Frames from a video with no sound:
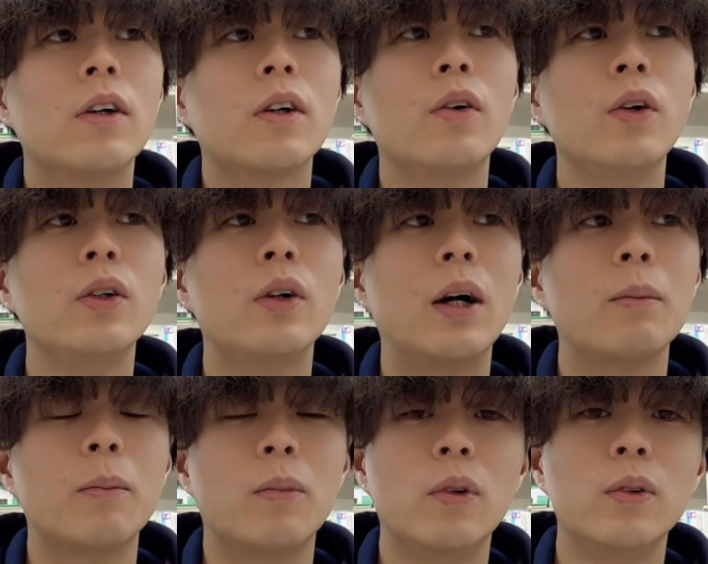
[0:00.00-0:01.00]
こういうのはやっ
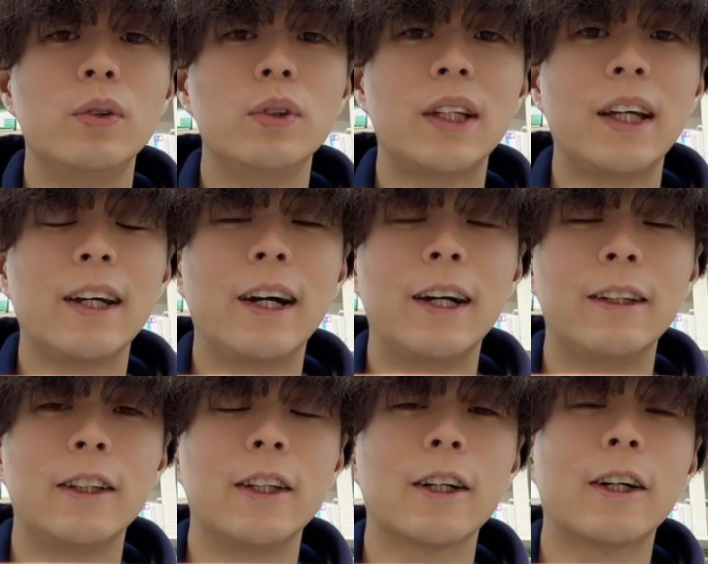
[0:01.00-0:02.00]
ぱ防腐剤が入っ
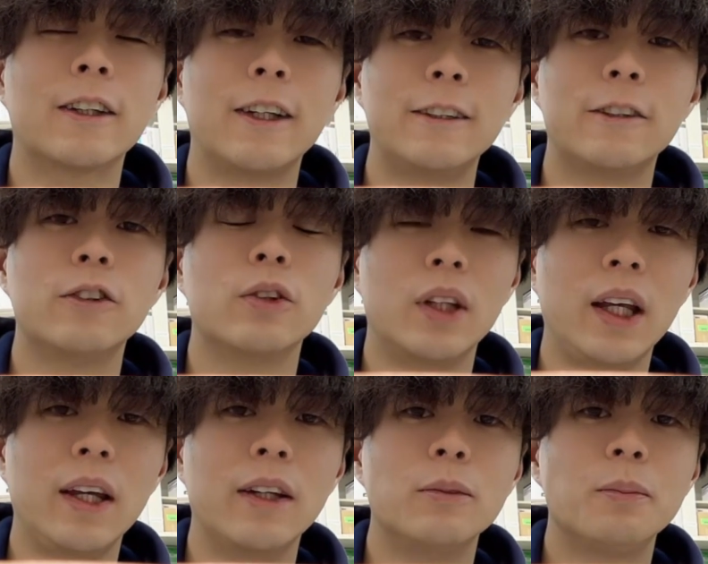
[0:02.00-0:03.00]
てなかったりするの
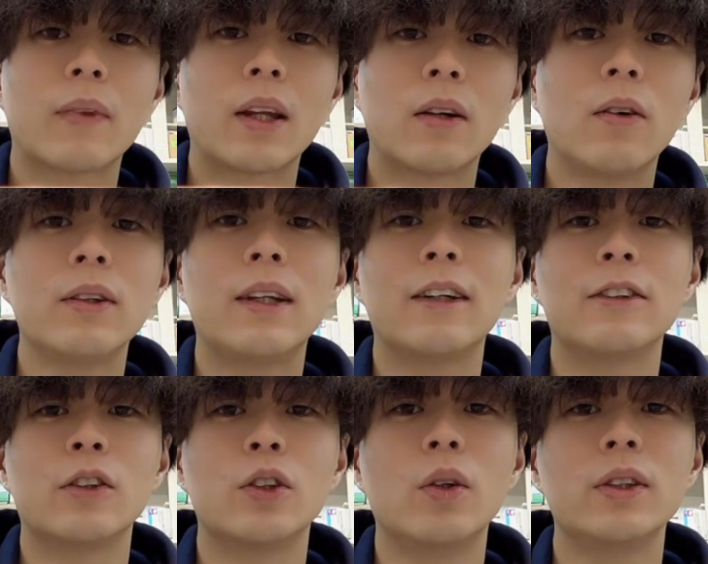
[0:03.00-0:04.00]
で、
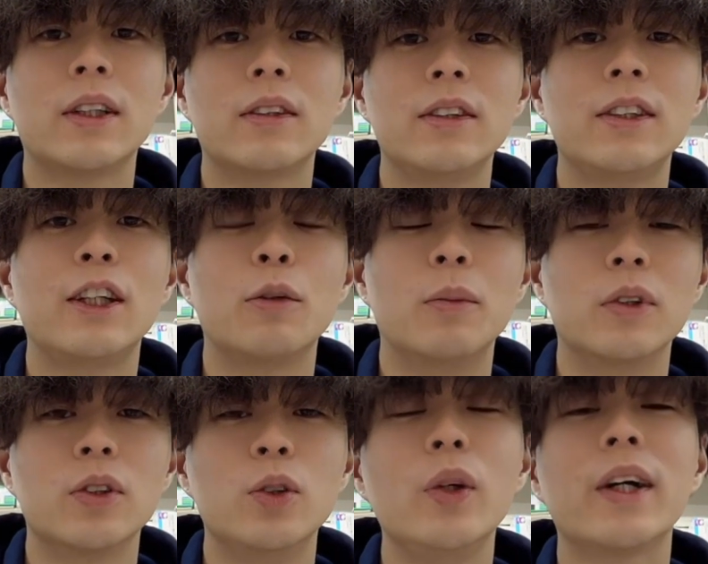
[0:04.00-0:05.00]
コンタクト装着してても
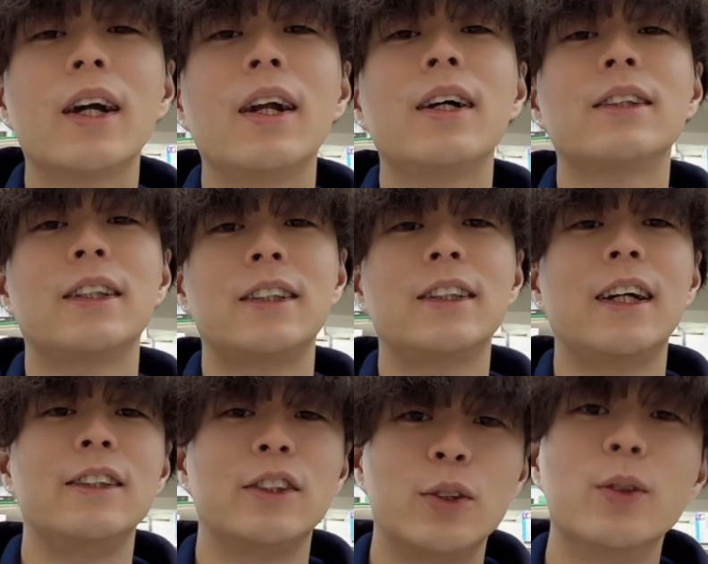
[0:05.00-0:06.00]
その上からさせた
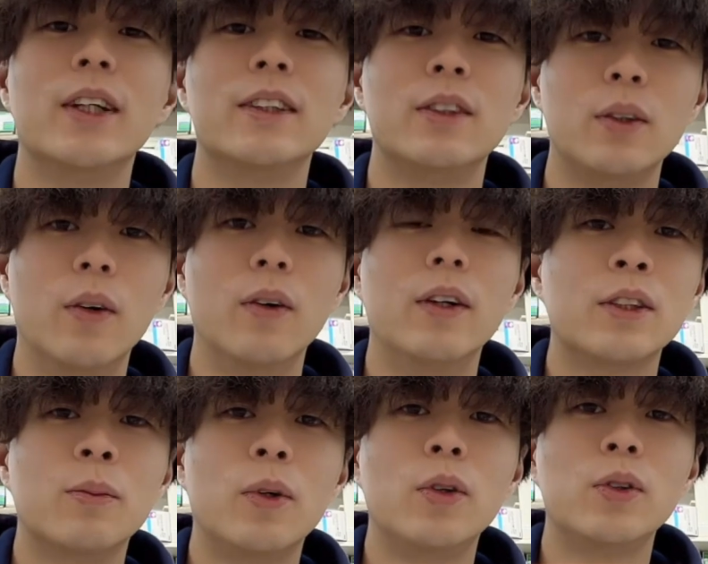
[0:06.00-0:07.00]
りするんですよ。そ
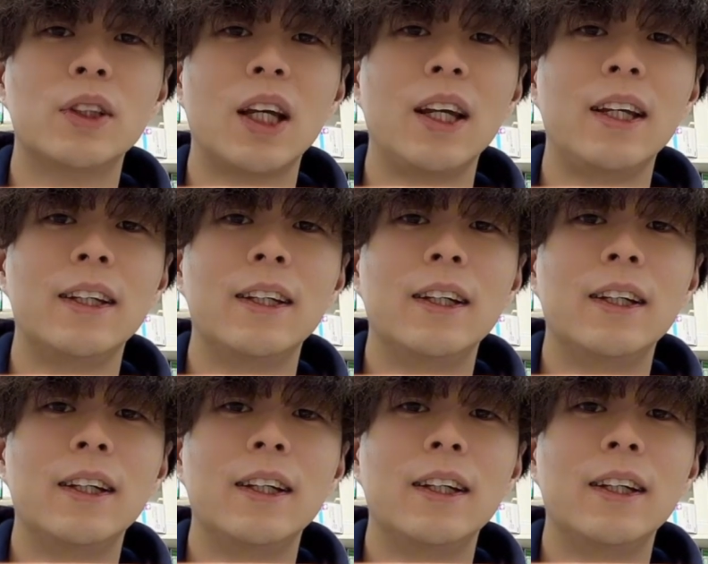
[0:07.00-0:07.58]
の防腐剤っ